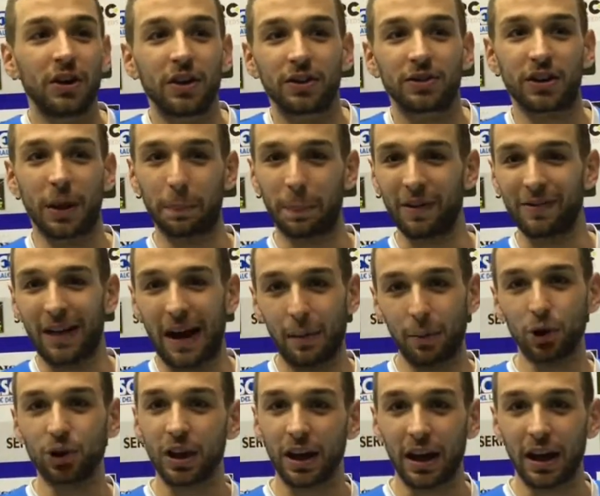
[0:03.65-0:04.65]

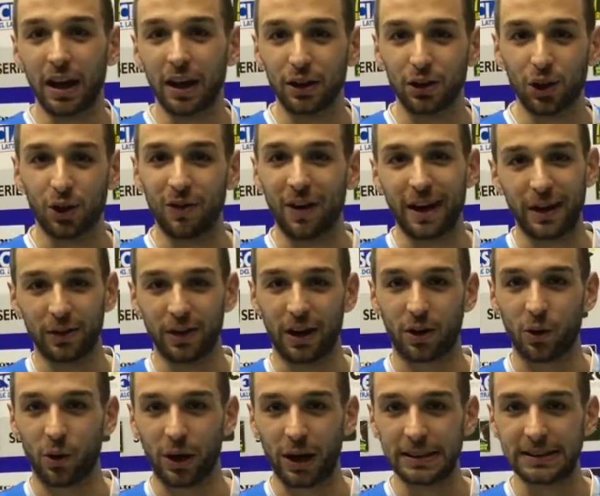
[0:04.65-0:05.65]
sapevamo di trovare una
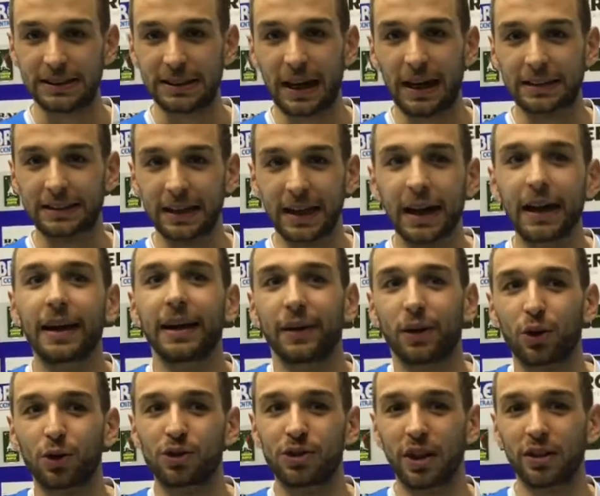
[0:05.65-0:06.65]
corazzata e
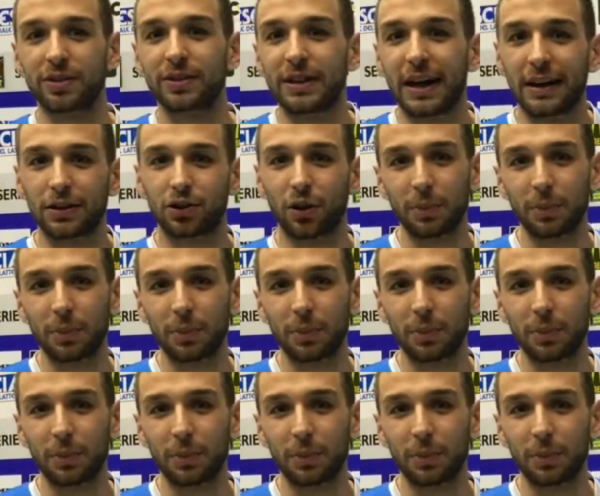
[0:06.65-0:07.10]
così è stato.